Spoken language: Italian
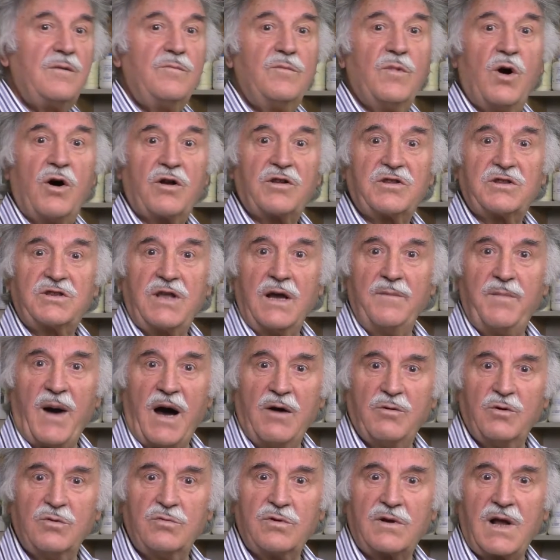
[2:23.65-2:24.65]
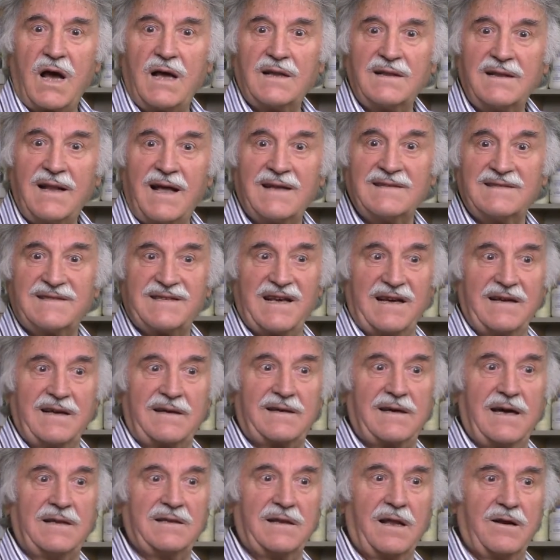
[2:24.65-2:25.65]
morte paura annanza
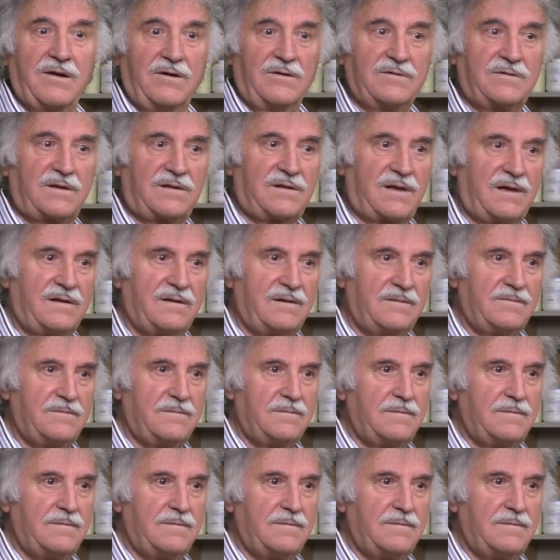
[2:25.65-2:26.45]
e cannelotte.